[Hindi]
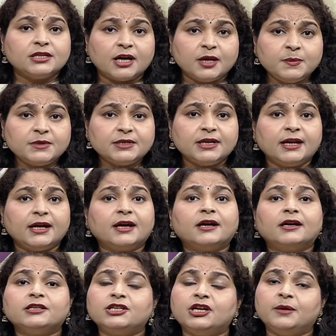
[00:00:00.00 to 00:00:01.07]
के जन्म से
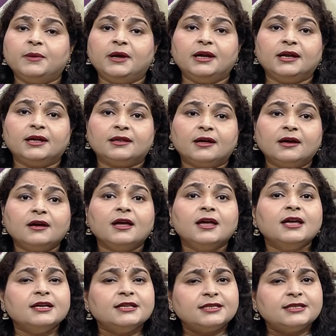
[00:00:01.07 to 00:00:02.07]
लेकर छः महीने तक